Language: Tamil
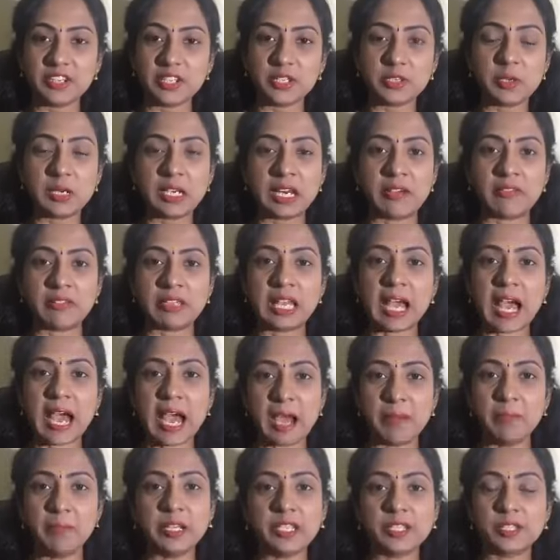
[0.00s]
வீடியோ நான் வந்து
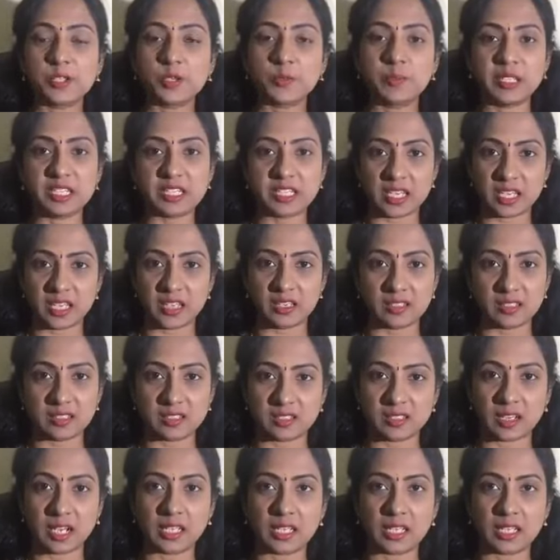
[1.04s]
ஹேபிட்ஸ் டு பி சேஞ்ச்